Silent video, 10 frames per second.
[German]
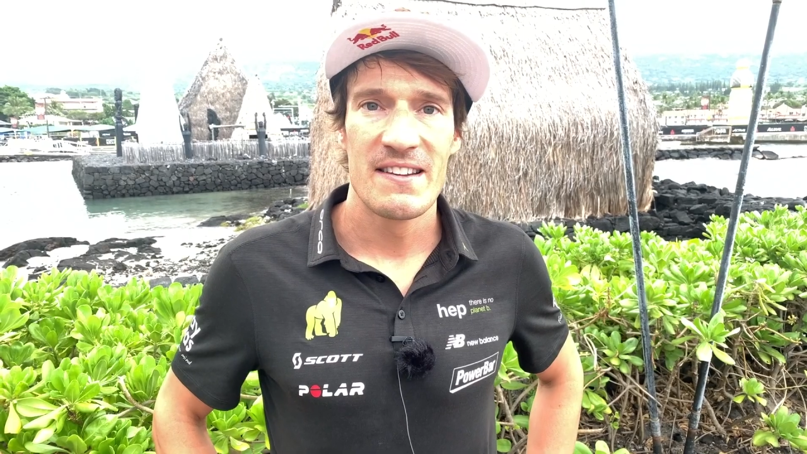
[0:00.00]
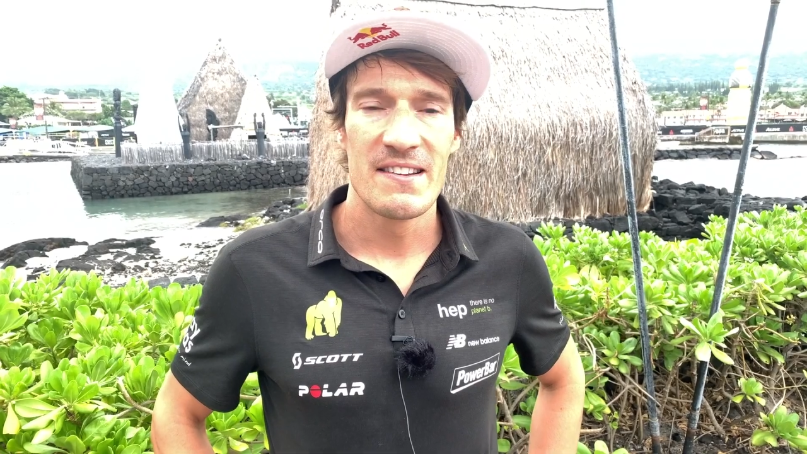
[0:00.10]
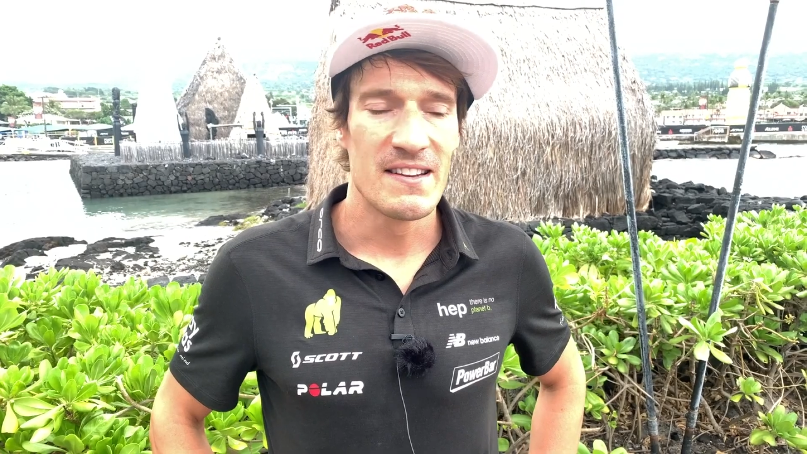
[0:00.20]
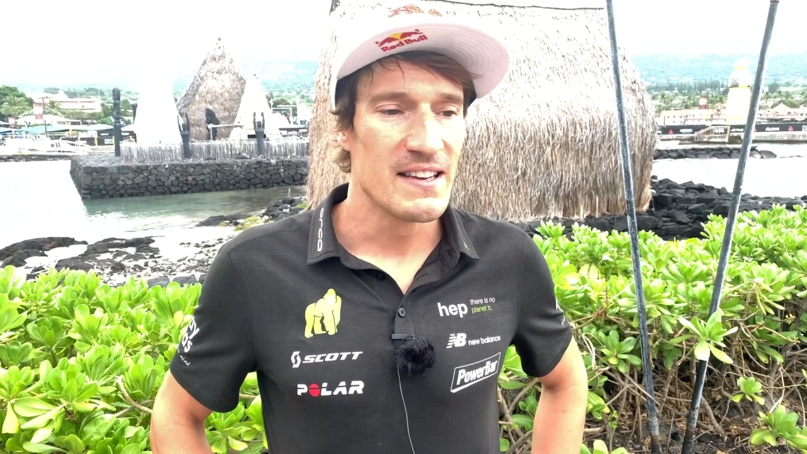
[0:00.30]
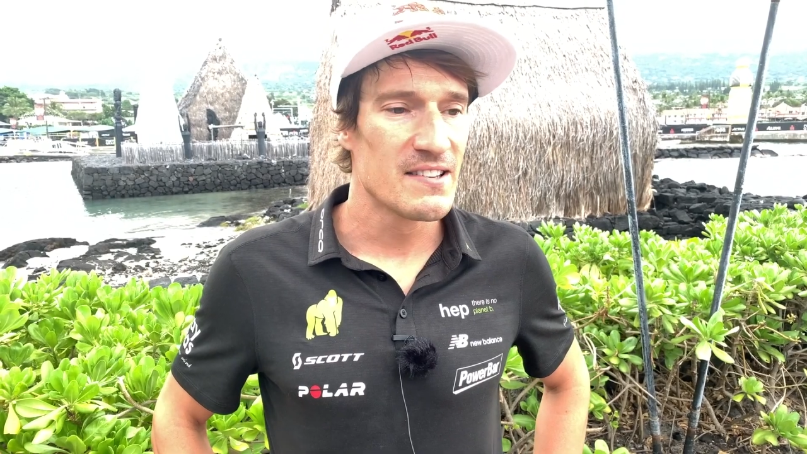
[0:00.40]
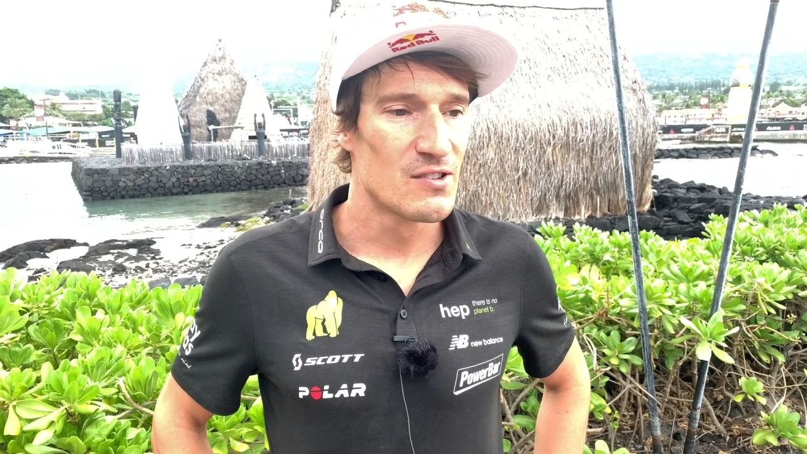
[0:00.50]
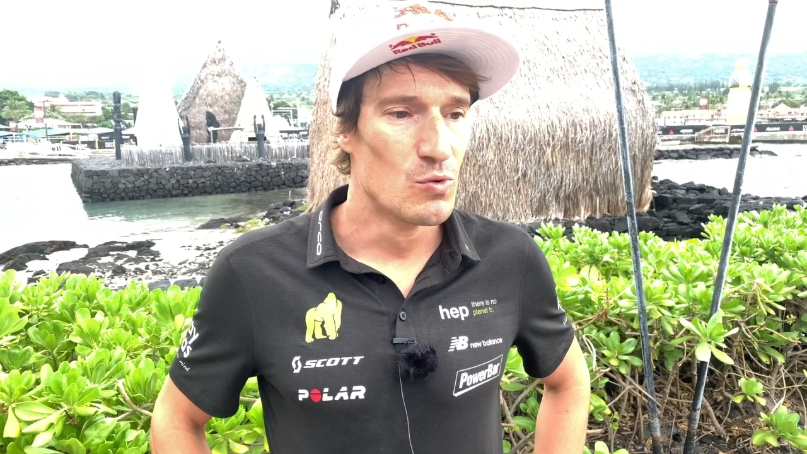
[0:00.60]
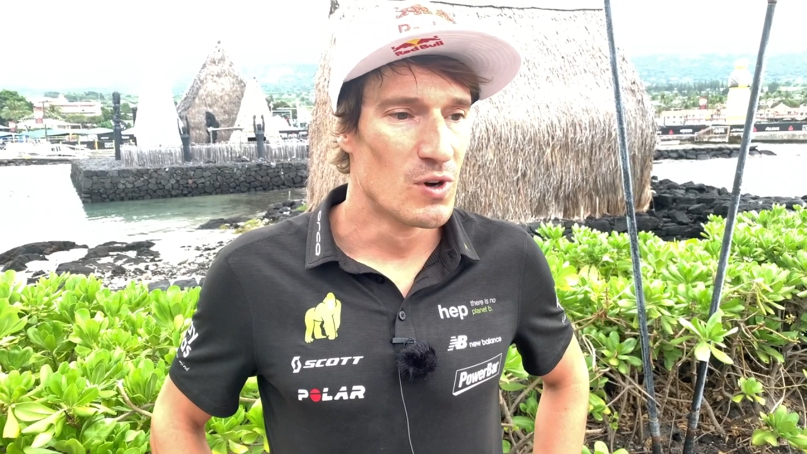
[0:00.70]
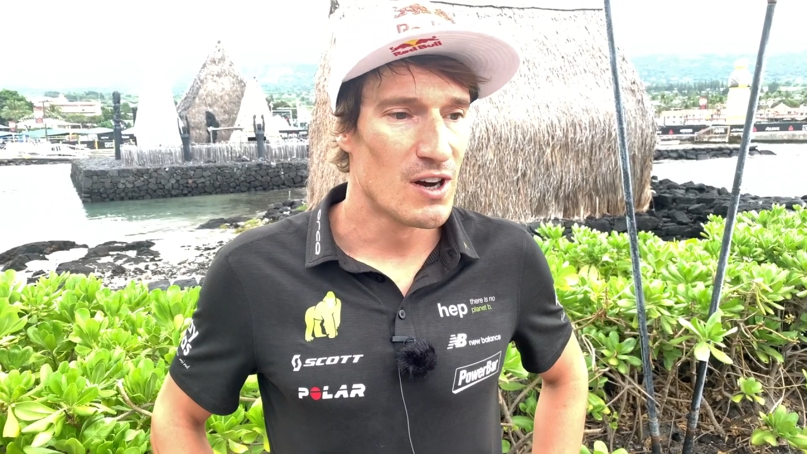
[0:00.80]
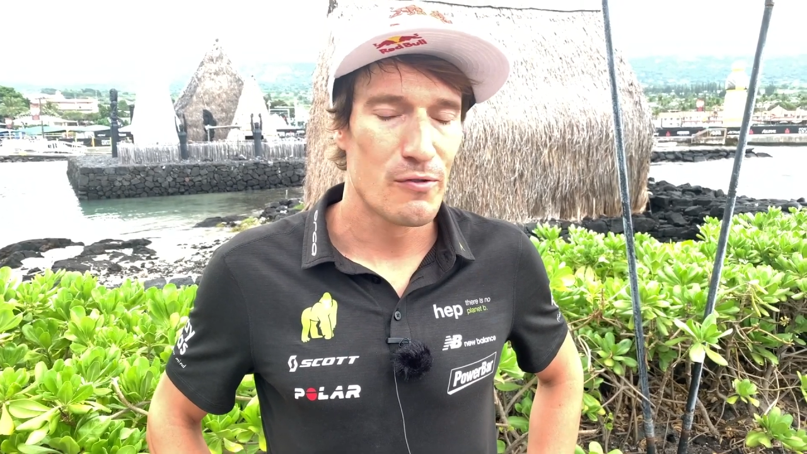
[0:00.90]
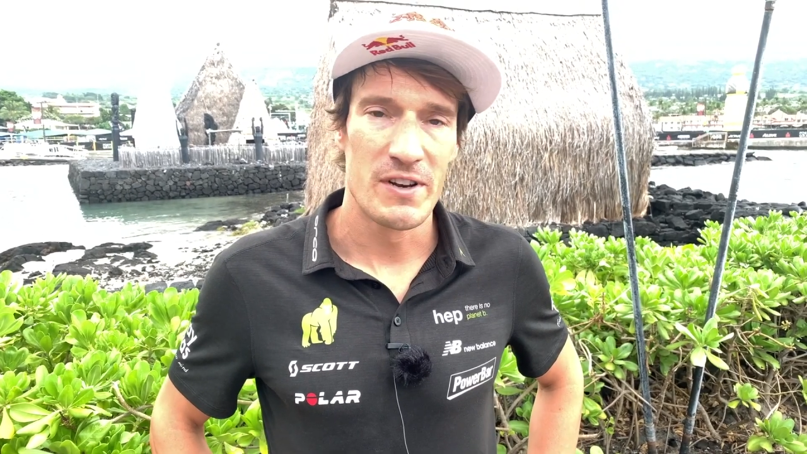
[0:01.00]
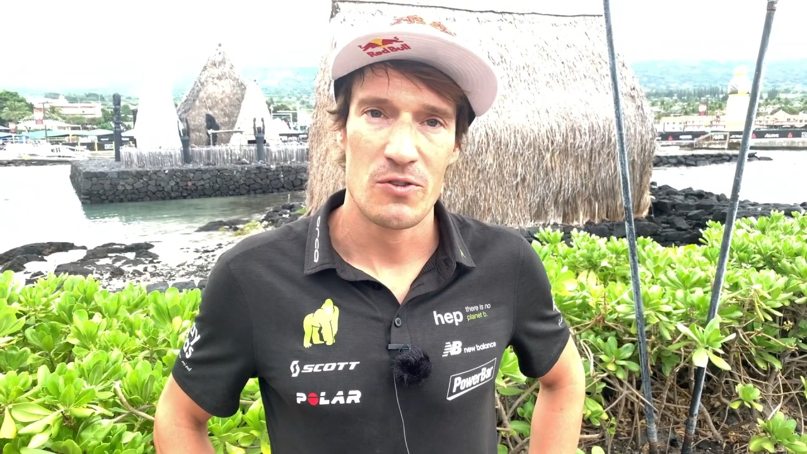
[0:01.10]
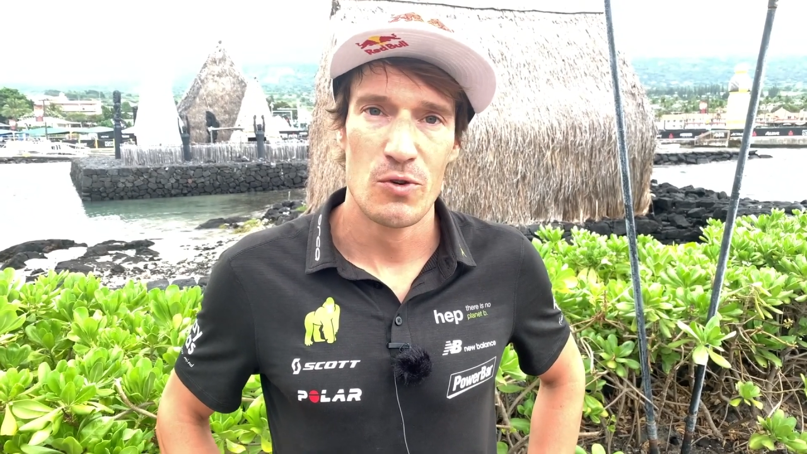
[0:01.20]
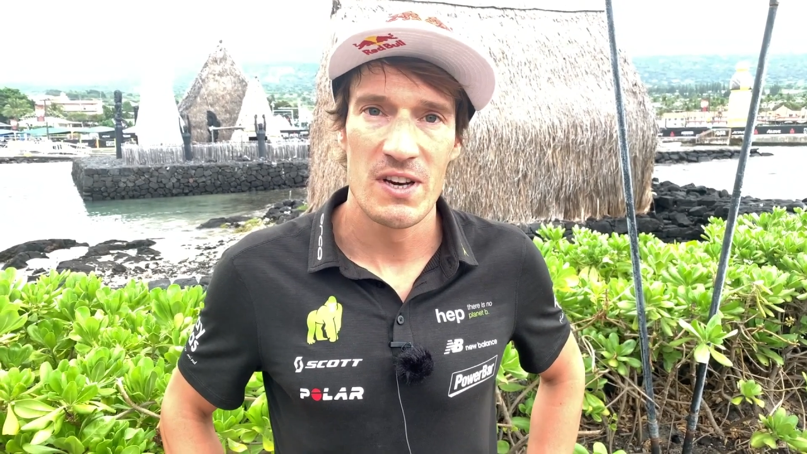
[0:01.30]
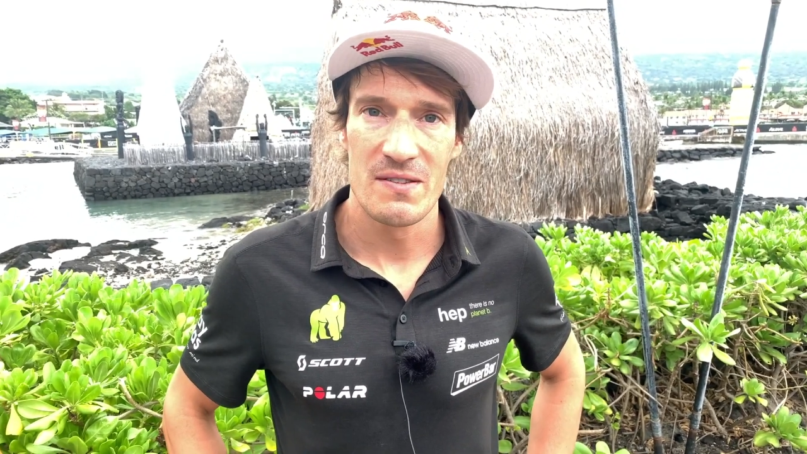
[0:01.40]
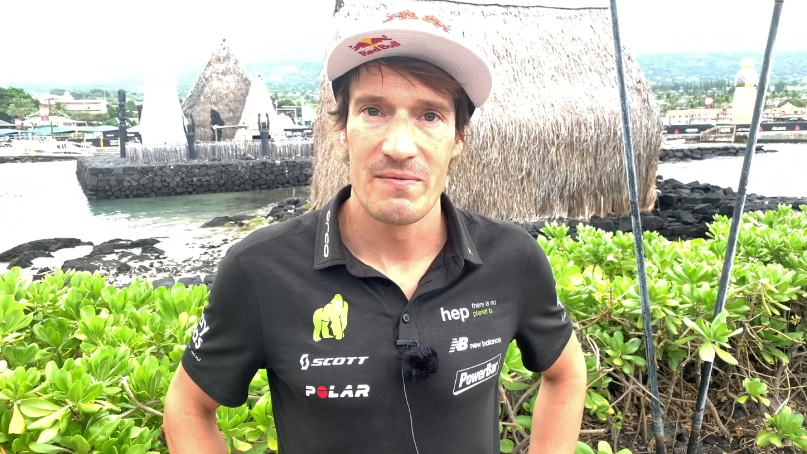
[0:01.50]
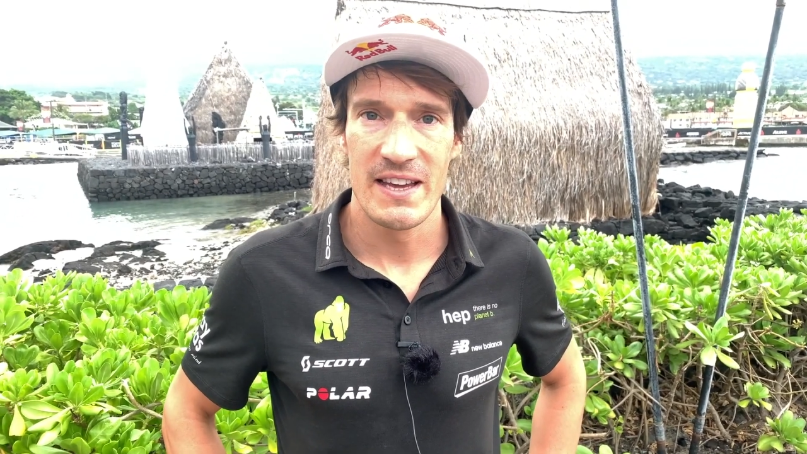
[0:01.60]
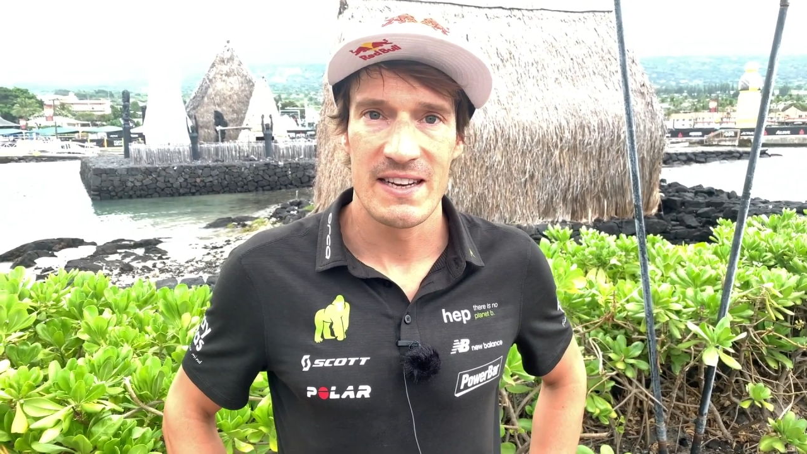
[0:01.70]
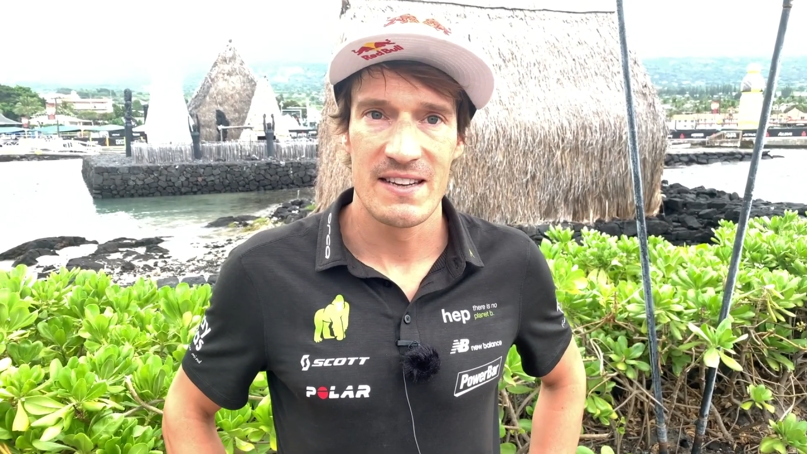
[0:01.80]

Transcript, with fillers: nicht nur auf natürlichem Weg